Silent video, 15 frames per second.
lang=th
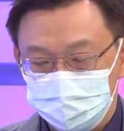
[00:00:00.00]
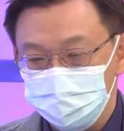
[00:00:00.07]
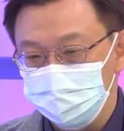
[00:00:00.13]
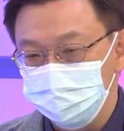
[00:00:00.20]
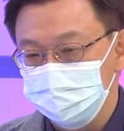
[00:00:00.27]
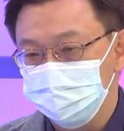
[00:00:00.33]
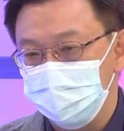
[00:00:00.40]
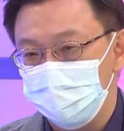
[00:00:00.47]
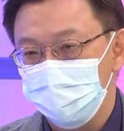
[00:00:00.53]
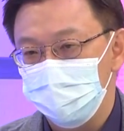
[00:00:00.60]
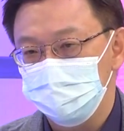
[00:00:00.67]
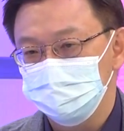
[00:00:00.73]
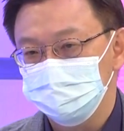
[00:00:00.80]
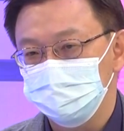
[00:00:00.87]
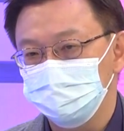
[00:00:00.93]
กกลุ่มหนึ่งบอก
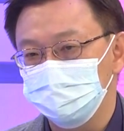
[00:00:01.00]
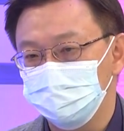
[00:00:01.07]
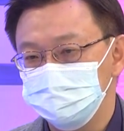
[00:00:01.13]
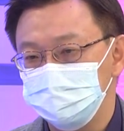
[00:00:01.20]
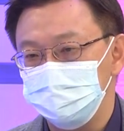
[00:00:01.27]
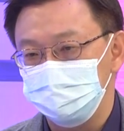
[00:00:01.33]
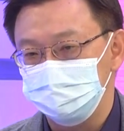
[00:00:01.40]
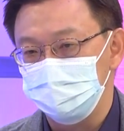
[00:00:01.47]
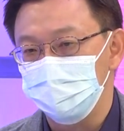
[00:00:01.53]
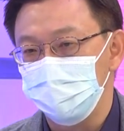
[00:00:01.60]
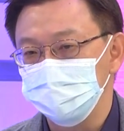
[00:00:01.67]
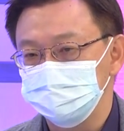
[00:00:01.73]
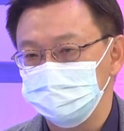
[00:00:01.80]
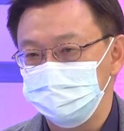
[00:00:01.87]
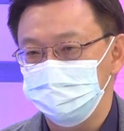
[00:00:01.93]
ว่าถ้าตัวฉันเองได้
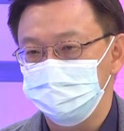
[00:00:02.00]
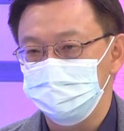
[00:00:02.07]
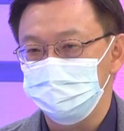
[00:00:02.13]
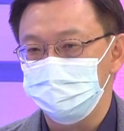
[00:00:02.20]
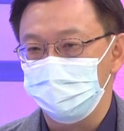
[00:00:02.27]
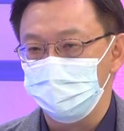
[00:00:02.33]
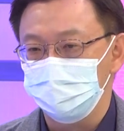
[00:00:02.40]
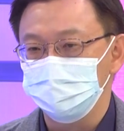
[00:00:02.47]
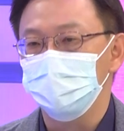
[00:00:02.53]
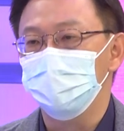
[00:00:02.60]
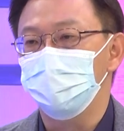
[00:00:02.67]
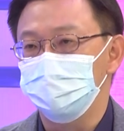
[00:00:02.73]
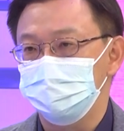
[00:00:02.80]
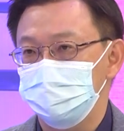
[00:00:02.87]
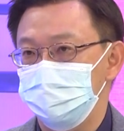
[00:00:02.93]
วัคซีนที่แบบค่อน
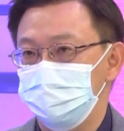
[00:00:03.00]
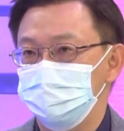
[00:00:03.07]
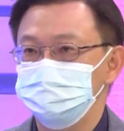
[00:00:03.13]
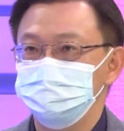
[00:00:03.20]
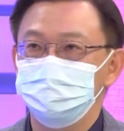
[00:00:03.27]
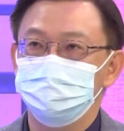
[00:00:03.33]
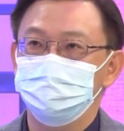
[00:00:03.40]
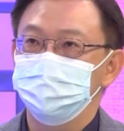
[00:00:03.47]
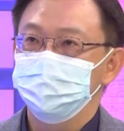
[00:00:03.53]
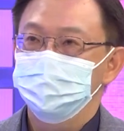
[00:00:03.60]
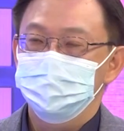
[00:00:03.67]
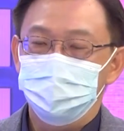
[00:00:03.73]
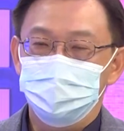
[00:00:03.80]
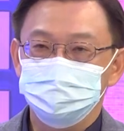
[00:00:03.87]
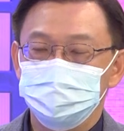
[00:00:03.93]
ข้างโอเคเช่น
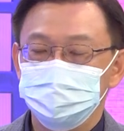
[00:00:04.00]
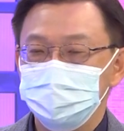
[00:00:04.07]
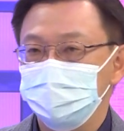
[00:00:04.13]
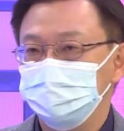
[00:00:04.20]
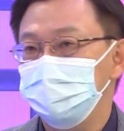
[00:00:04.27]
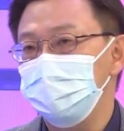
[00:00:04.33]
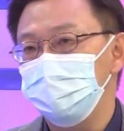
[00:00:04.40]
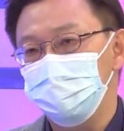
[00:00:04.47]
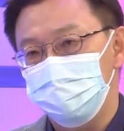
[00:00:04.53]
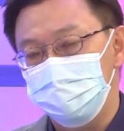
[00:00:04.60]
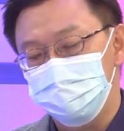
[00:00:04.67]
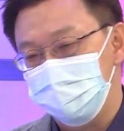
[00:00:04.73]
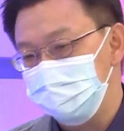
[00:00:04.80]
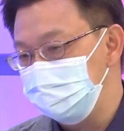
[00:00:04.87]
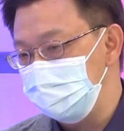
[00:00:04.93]
อาจจะอยากได้
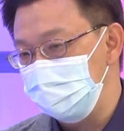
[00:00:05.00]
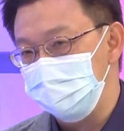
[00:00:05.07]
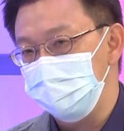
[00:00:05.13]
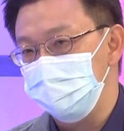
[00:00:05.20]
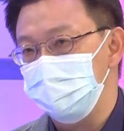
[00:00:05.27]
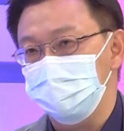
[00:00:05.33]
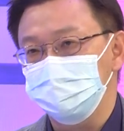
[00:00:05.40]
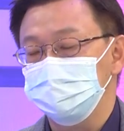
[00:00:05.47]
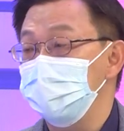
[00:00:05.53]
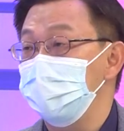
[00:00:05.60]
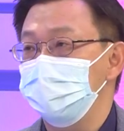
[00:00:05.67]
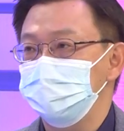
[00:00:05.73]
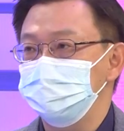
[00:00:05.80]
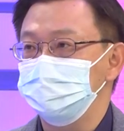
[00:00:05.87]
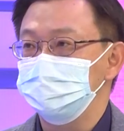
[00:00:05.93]
เอ็ม อาร์ เอ็น เอ อา
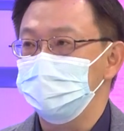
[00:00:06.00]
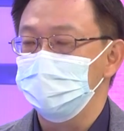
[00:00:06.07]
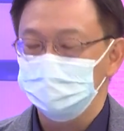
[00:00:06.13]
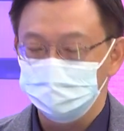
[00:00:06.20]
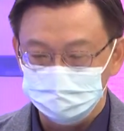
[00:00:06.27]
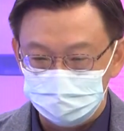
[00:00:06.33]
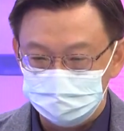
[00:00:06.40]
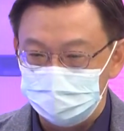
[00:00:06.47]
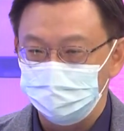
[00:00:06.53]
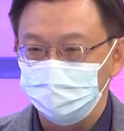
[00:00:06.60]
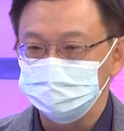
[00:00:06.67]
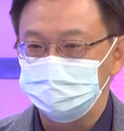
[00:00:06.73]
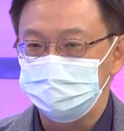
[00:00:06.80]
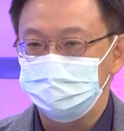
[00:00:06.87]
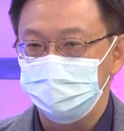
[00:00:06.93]
จจะได้อะไรอย่างเงี้ยคือถ้า
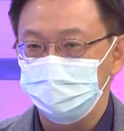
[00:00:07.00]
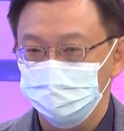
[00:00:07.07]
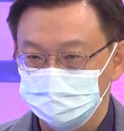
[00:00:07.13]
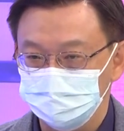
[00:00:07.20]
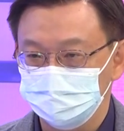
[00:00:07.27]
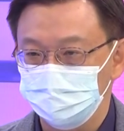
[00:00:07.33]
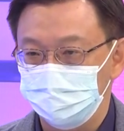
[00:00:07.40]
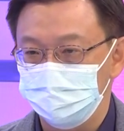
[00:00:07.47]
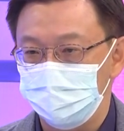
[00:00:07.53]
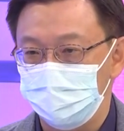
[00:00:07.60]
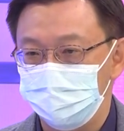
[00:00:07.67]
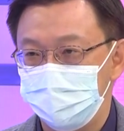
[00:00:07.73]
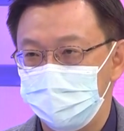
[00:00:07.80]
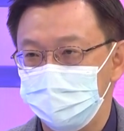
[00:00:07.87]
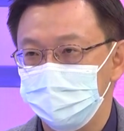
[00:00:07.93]
ได้วัคซีนแล้วรู้สึกตัวเองป
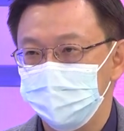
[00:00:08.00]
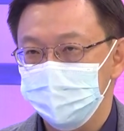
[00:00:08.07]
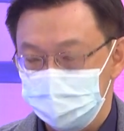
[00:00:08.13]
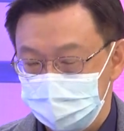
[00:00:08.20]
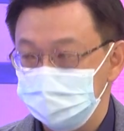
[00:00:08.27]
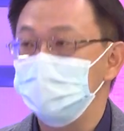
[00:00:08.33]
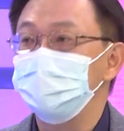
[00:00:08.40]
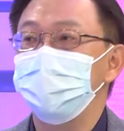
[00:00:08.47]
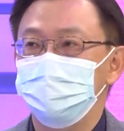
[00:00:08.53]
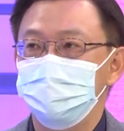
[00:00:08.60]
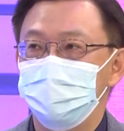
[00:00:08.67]
ลอดภัยอันนี้ไป